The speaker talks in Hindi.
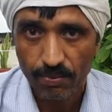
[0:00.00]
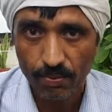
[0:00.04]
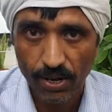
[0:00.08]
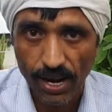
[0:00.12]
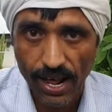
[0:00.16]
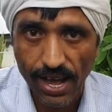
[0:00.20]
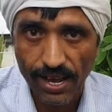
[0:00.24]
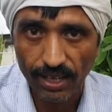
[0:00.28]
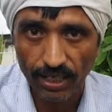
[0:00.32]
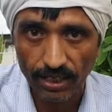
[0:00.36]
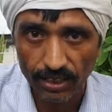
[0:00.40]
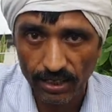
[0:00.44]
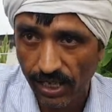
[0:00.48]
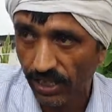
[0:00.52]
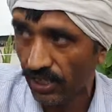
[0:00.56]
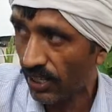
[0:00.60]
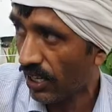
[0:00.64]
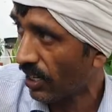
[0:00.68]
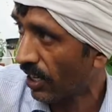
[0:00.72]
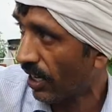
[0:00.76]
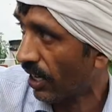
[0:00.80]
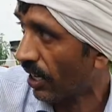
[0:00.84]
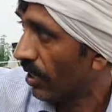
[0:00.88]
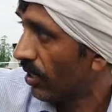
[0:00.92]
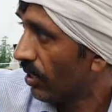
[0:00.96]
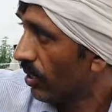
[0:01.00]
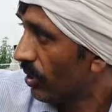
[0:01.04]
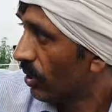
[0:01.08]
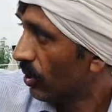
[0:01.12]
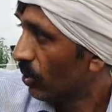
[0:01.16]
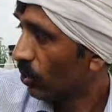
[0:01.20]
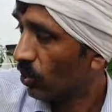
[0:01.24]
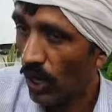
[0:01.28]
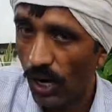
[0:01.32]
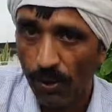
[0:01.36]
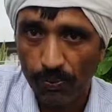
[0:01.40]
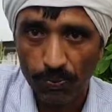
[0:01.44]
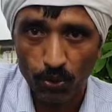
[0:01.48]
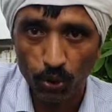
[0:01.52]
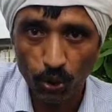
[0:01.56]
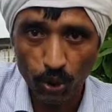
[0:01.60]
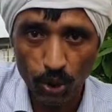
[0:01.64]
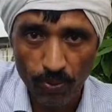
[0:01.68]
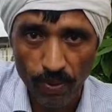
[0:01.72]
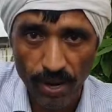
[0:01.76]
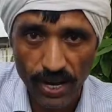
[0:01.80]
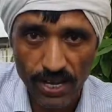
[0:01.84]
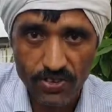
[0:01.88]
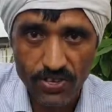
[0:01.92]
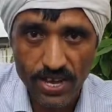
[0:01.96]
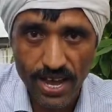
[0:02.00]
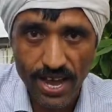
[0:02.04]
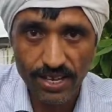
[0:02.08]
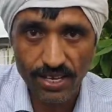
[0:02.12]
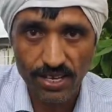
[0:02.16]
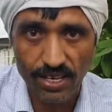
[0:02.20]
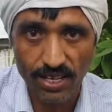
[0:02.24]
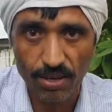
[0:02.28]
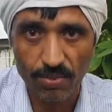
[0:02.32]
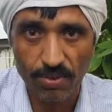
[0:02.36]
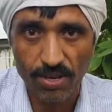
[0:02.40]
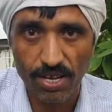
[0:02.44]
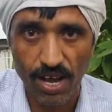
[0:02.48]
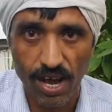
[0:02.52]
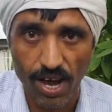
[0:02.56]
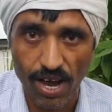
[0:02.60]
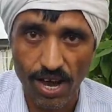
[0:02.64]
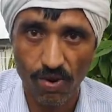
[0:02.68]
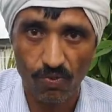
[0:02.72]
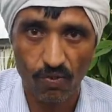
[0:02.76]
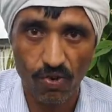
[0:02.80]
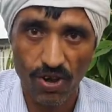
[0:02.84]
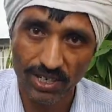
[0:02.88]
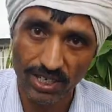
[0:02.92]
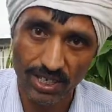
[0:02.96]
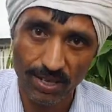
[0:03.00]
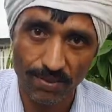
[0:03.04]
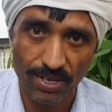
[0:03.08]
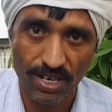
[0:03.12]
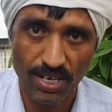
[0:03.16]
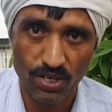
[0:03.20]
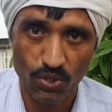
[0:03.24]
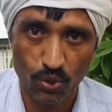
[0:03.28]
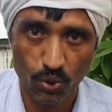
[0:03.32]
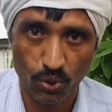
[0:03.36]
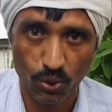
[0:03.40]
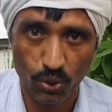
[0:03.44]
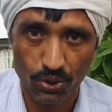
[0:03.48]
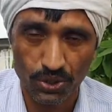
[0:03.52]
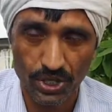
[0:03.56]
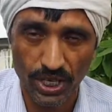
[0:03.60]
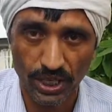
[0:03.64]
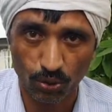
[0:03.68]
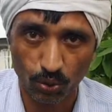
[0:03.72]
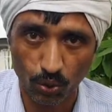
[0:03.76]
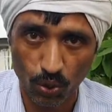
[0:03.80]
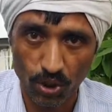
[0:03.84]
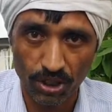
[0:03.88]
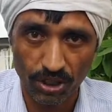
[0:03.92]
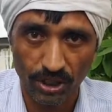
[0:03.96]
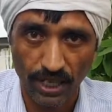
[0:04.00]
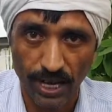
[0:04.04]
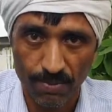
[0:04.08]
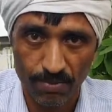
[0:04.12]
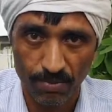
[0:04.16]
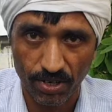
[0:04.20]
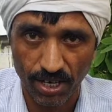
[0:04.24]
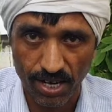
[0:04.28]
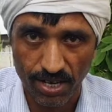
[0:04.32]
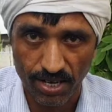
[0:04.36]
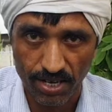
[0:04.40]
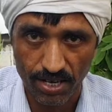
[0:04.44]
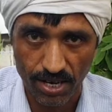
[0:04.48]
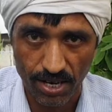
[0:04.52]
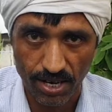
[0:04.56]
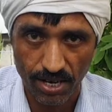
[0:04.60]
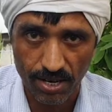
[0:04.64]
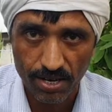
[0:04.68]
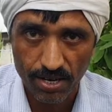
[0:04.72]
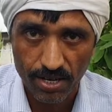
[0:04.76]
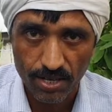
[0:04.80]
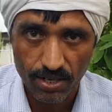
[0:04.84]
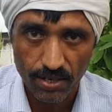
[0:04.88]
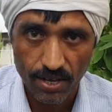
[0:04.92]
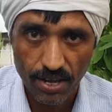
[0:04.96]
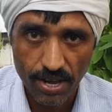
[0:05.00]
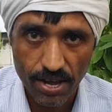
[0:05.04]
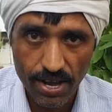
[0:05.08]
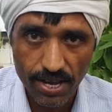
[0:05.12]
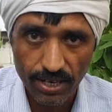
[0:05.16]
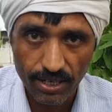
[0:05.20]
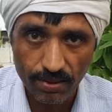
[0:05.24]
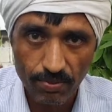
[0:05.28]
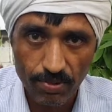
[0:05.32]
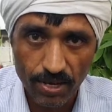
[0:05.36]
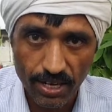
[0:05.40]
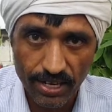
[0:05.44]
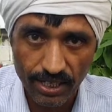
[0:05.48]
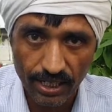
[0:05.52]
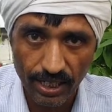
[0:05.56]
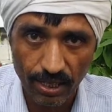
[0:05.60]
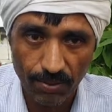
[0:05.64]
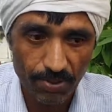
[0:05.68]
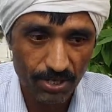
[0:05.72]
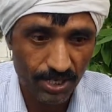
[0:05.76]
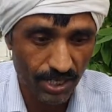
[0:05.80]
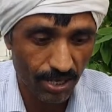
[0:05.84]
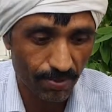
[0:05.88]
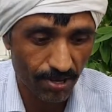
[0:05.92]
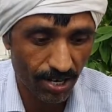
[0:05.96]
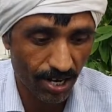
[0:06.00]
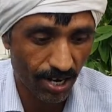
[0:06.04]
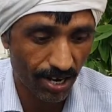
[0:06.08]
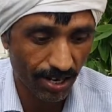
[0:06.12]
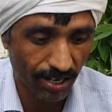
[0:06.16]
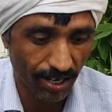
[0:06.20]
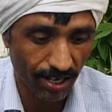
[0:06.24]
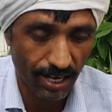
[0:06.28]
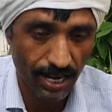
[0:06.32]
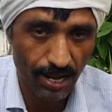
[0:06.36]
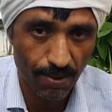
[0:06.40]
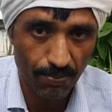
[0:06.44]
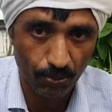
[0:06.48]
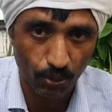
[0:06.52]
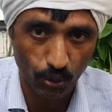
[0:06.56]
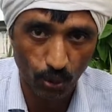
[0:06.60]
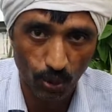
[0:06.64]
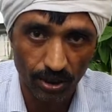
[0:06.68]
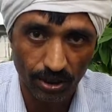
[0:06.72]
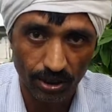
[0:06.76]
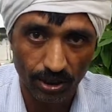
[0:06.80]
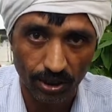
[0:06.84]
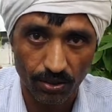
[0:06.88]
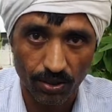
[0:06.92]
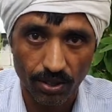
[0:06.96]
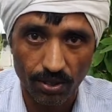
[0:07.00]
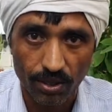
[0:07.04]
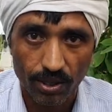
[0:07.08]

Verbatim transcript: बना के देखेंगे तो आप खुद मान जाएंगे कि भाई हाँ वाक्य में अचू कोर्स दिया तुरंत काम करेंगे ये एक मिनट का भी समय नहीं लगेगा आप तुरंत